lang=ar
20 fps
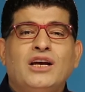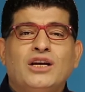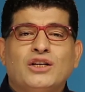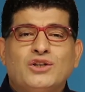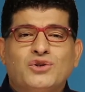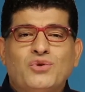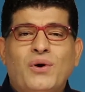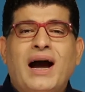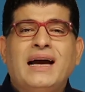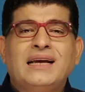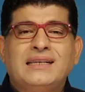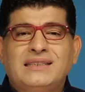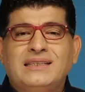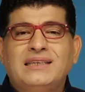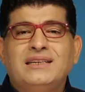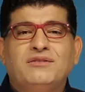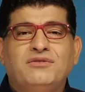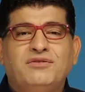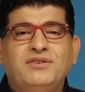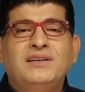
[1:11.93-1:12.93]
شو
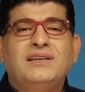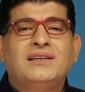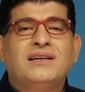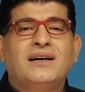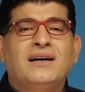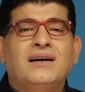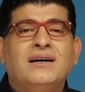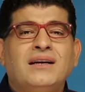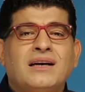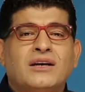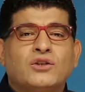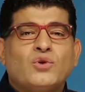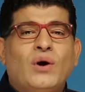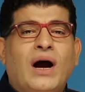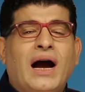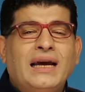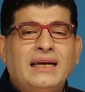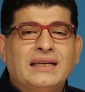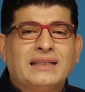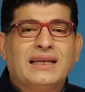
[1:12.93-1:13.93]
حيصير فينا، شو
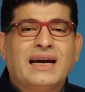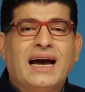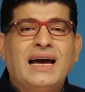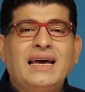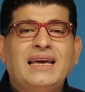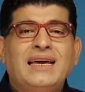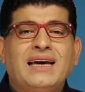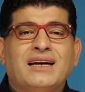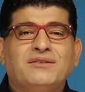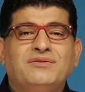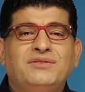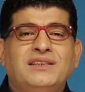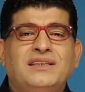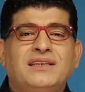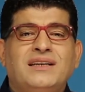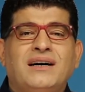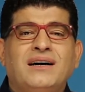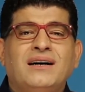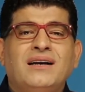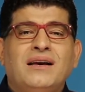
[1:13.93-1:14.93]
حيتغير
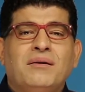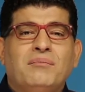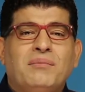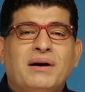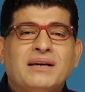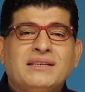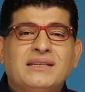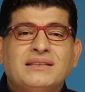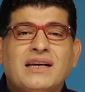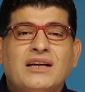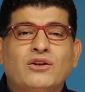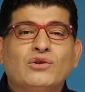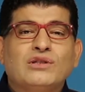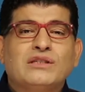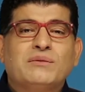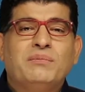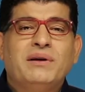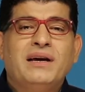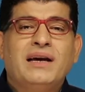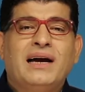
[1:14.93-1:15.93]
فينا، ماذا
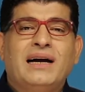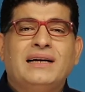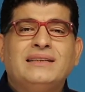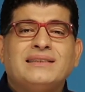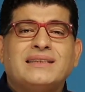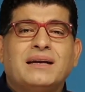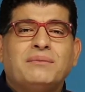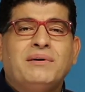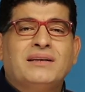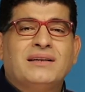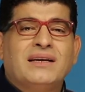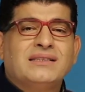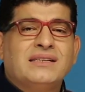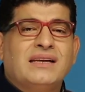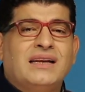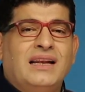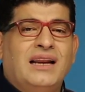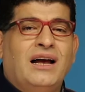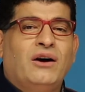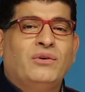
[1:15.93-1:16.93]
سنصبح عندما نصل
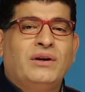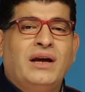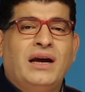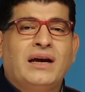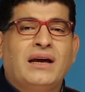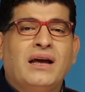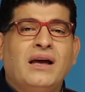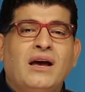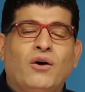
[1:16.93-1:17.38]
الى هناك،